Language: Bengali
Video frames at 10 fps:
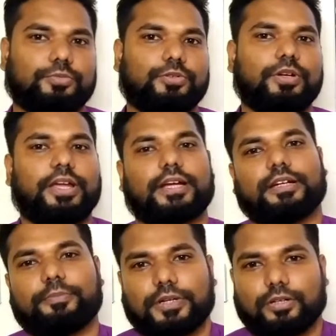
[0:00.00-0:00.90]
করব এক
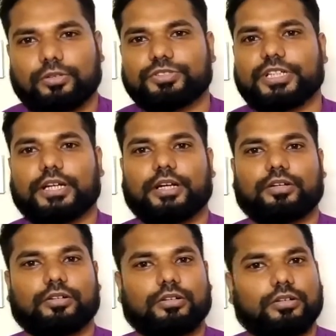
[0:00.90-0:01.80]
নম্বর হলো জেনারেল
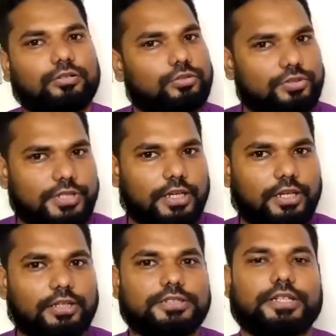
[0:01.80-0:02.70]
ক্রসিং
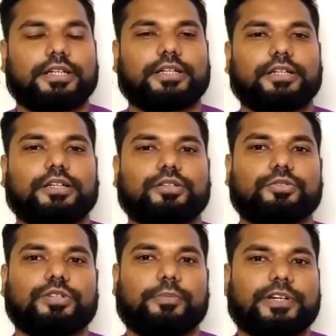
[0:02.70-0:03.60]
চেক
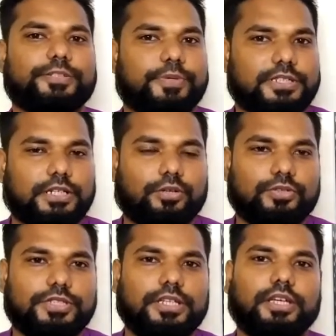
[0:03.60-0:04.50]
দুই নম্বর স্পেশাল
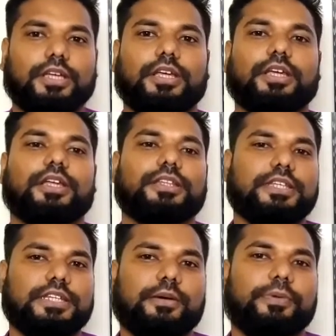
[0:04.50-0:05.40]
ক্রসিং
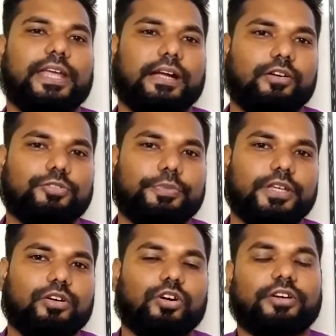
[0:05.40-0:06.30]
তিন নম্বর অ্যাকাউন্ট
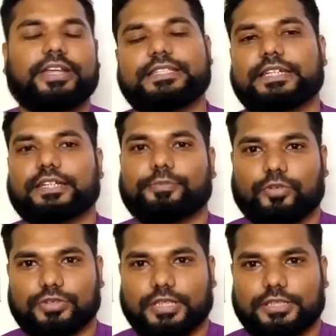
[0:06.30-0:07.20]
পেই অর রেস্ট্রিক্টেড
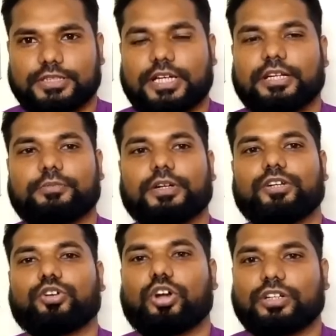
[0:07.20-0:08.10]
ক্রসিং চার নম্বরে
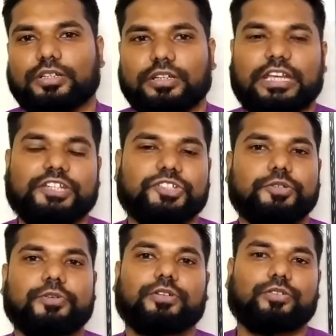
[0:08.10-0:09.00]
নট
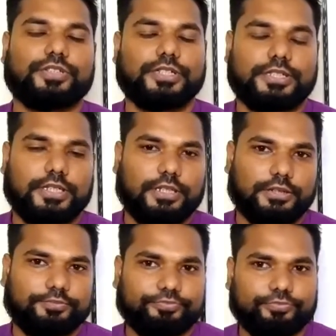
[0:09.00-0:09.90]
নেগোসিয়েবল ক্রসিং চেক
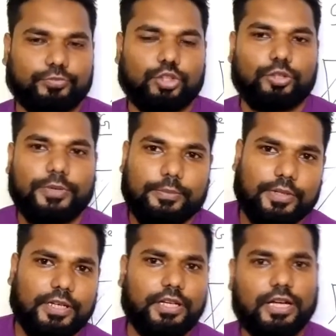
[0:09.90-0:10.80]
প্রথমে
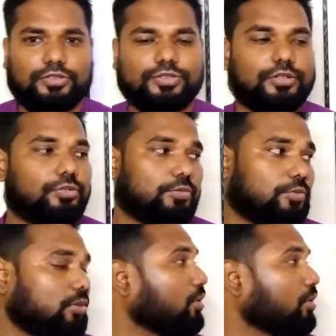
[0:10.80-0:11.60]
আমরা আলোচনা করব